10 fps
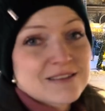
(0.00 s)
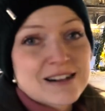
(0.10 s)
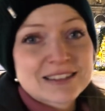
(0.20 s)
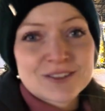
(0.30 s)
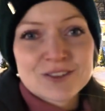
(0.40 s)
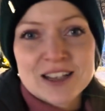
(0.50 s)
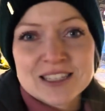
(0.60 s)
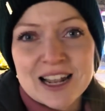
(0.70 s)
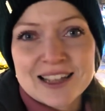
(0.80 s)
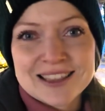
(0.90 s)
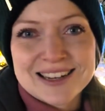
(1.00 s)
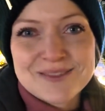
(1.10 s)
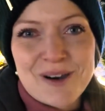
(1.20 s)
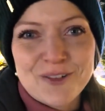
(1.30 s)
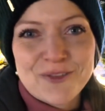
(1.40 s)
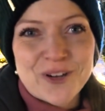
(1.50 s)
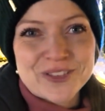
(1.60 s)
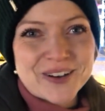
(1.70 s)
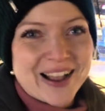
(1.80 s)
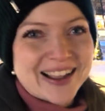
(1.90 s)
dewasa juga saya lihat tadi mau
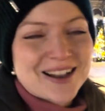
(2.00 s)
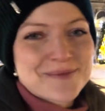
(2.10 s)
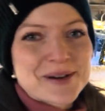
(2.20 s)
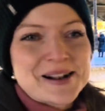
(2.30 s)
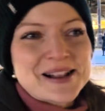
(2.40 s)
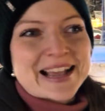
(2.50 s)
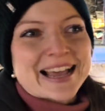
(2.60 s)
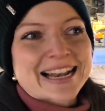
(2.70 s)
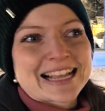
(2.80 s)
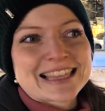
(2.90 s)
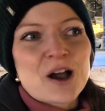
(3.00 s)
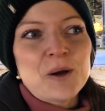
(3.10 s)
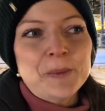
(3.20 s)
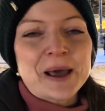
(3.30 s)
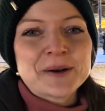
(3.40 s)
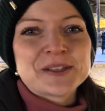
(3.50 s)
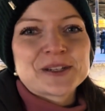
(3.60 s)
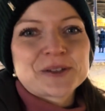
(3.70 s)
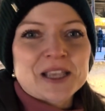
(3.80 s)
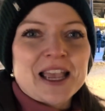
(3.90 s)
foto kayaknya karena tahun baru di
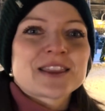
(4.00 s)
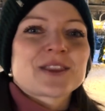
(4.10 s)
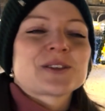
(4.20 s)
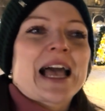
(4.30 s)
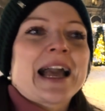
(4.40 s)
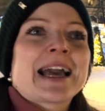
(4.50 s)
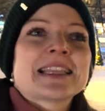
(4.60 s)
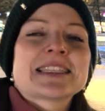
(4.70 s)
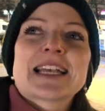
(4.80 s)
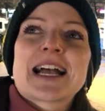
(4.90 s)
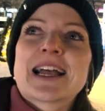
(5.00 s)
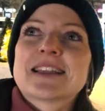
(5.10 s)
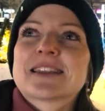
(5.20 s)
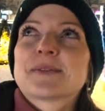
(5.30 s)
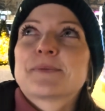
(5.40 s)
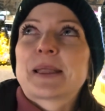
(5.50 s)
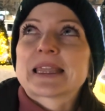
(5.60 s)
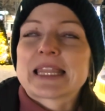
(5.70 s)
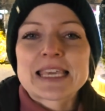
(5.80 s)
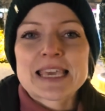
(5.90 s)
Rusia itu sangat-sangat
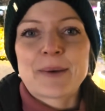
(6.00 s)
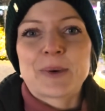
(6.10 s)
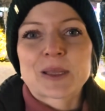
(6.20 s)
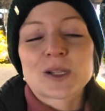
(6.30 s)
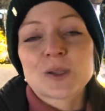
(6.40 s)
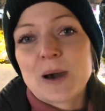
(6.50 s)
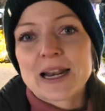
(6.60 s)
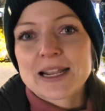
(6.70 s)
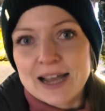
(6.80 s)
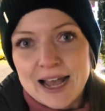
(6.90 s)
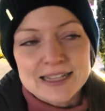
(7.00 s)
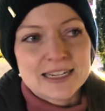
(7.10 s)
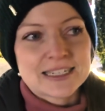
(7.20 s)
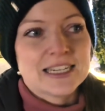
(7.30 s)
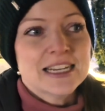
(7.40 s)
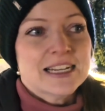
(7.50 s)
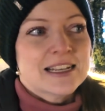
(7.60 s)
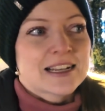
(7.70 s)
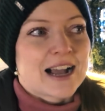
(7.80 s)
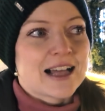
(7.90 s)
penting ya buat keluarga. Jadi
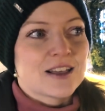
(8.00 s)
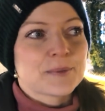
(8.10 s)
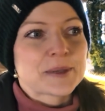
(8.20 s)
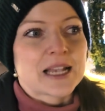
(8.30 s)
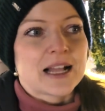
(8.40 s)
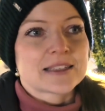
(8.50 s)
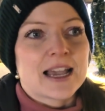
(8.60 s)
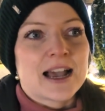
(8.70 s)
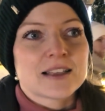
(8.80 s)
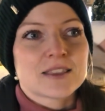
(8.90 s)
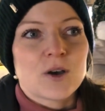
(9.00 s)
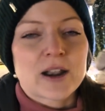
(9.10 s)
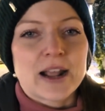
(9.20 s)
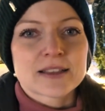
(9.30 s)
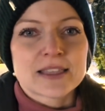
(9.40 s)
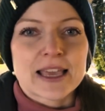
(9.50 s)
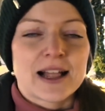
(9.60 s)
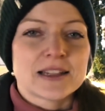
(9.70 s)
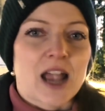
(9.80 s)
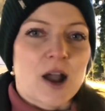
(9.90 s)
kalau misalnya orang
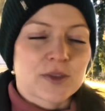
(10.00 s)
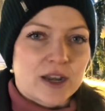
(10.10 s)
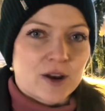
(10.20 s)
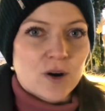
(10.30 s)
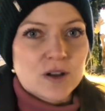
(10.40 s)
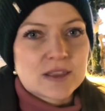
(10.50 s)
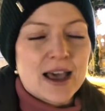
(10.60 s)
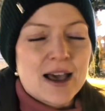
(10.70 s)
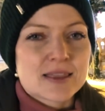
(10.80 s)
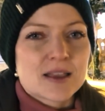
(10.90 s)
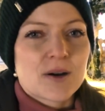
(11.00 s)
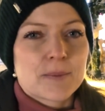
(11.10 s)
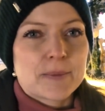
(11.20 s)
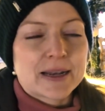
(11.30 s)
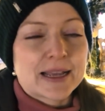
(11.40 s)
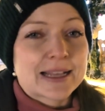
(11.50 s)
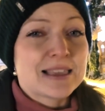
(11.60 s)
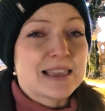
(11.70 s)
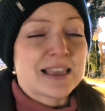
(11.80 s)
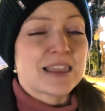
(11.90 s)
tinggal jauh dari kota atau kemana kan
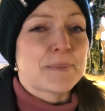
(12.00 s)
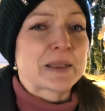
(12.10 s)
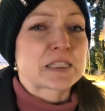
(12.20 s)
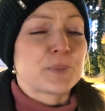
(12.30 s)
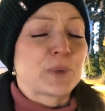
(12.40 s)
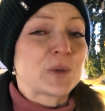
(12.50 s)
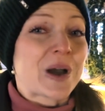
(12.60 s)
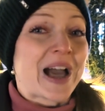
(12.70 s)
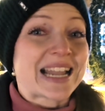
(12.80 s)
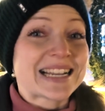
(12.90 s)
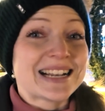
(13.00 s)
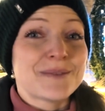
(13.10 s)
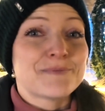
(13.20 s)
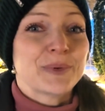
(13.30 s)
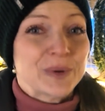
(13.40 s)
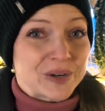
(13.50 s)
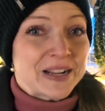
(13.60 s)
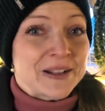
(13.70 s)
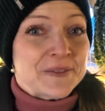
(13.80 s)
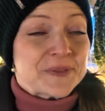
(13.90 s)
kita dapat 10 hari libur
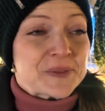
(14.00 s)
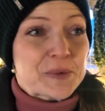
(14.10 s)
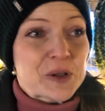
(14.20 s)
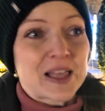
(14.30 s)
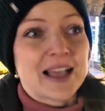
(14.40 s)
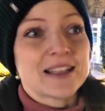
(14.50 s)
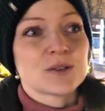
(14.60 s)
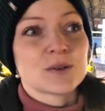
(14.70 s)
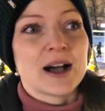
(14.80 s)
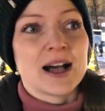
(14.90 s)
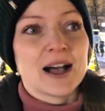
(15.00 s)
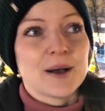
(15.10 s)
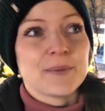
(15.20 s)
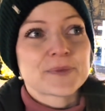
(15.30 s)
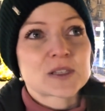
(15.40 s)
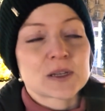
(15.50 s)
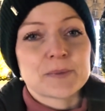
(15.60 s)
mulai 29